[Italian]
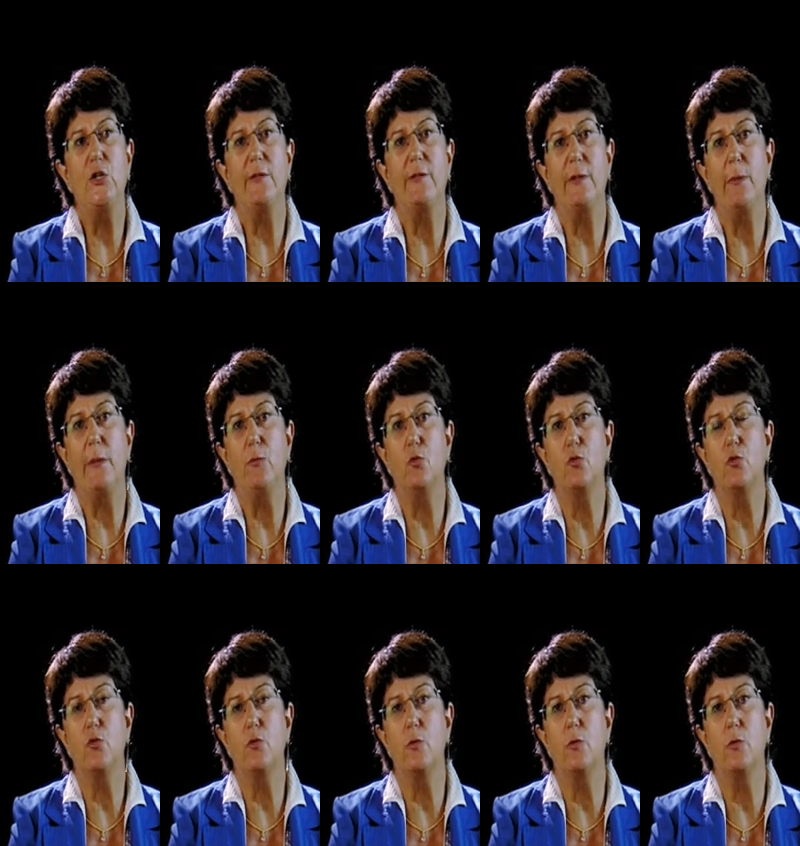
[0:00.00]
lì ci avrebbe
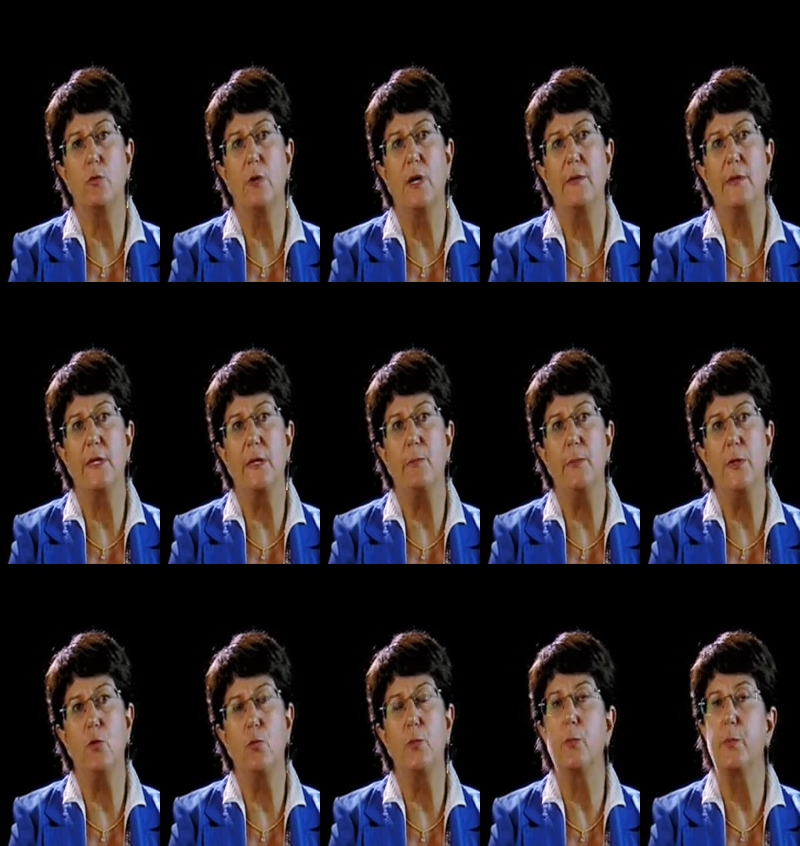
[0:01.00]
voluto avere
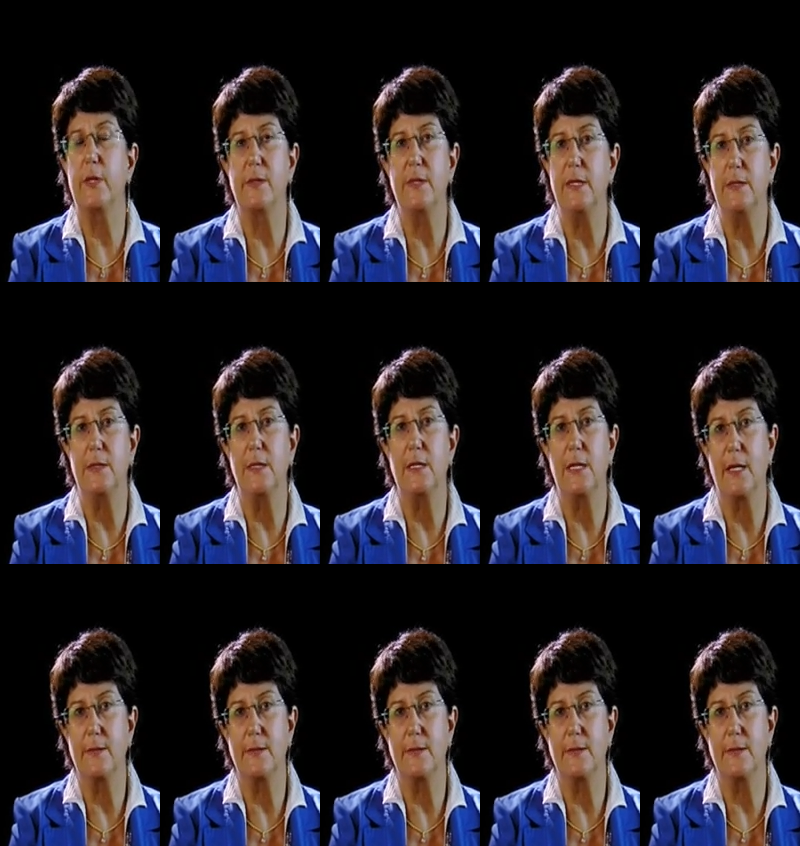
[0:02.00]
Pino più presente in